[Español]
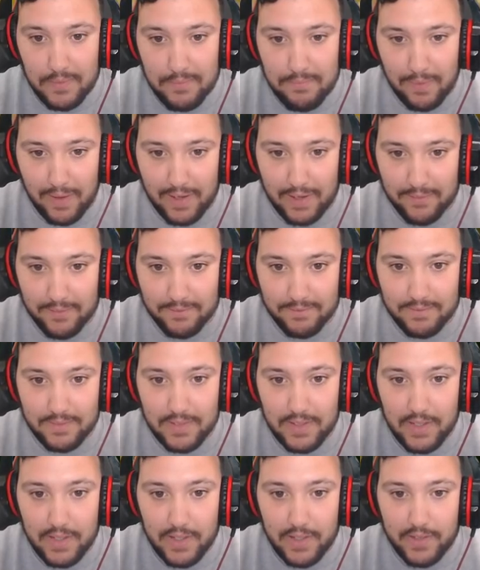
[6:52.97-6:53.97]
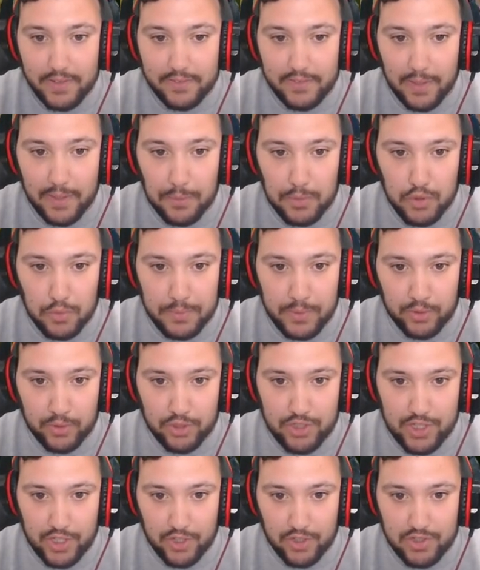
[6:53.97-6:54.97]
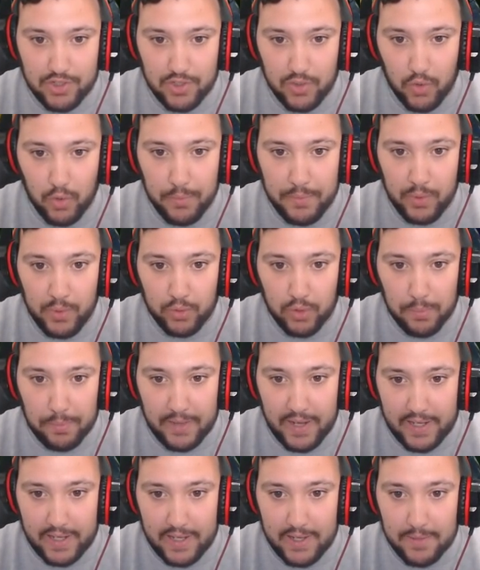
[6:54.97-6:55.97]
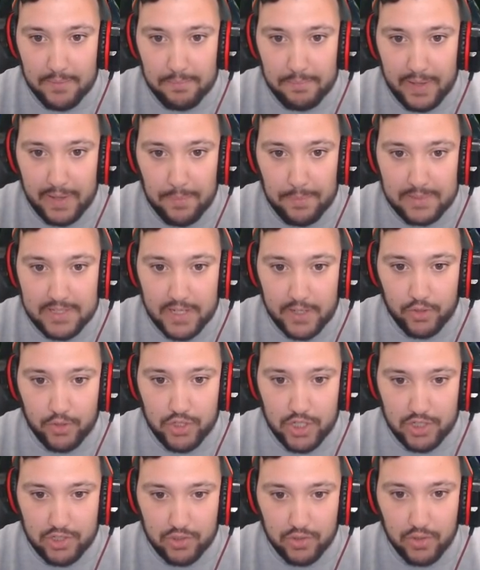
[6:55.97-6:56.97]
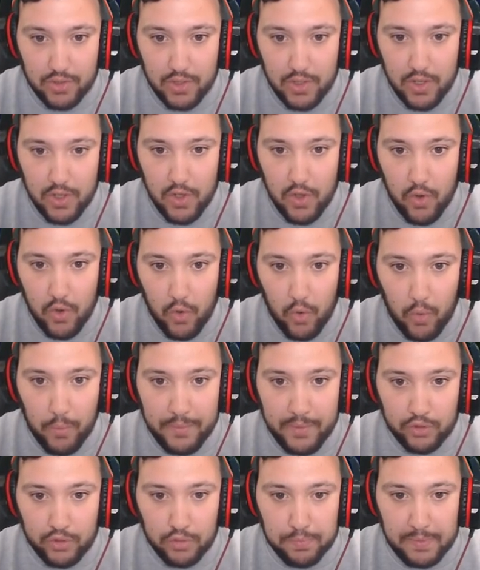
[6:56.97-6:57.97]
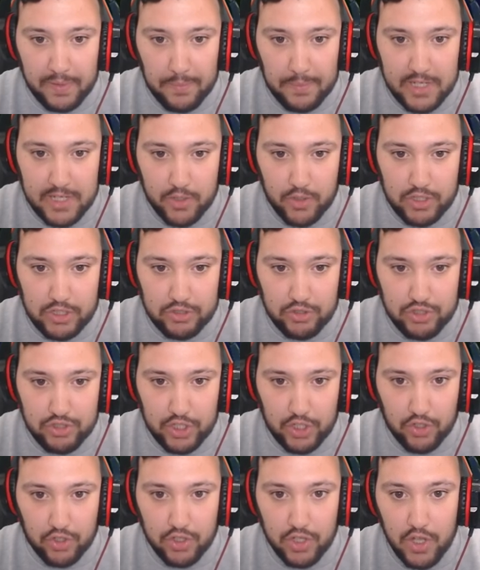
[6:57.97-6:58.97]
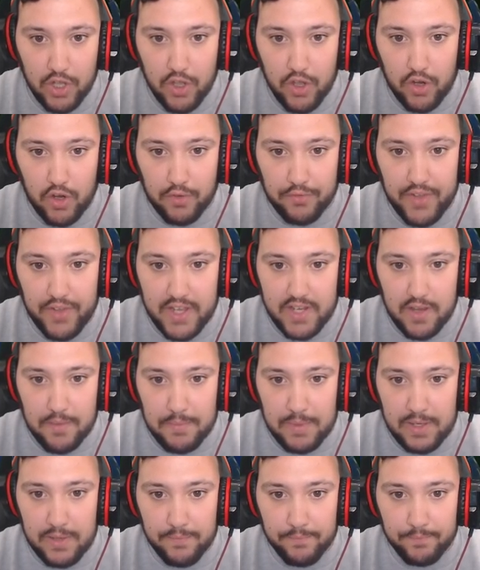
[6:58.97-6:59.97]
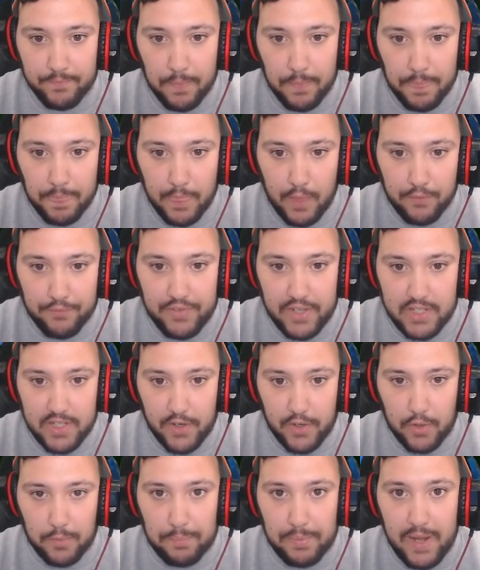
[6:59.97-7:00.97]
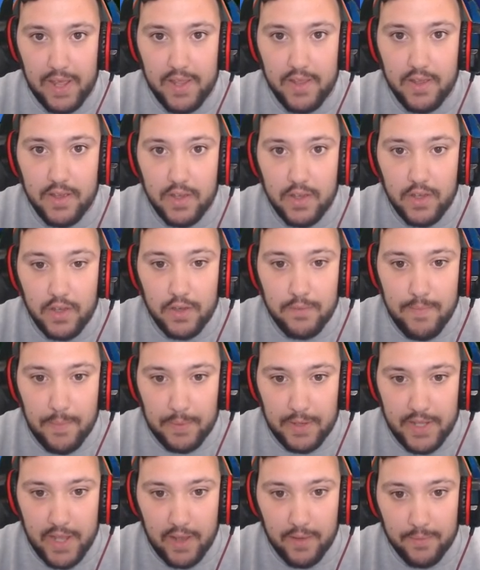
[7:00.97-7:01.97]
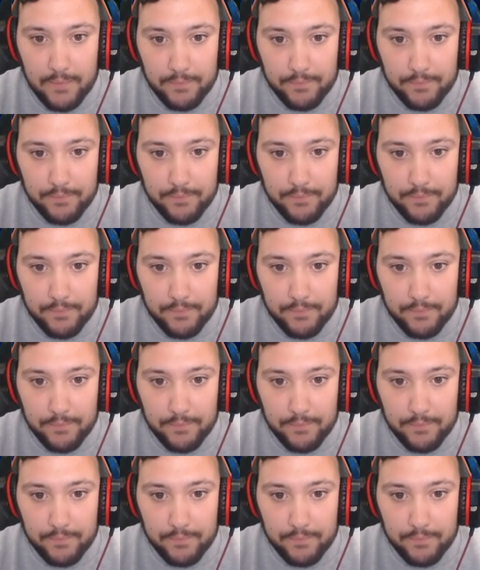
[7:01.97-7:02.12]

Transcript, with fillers: Vale. Tenemos un minuto, chicos. Un minuto para que para pasarnos esto. Un minuto para pasarnos esto, chicos. ¿Confiáis en mí? ¿Confiáis en replay? Vamos allá.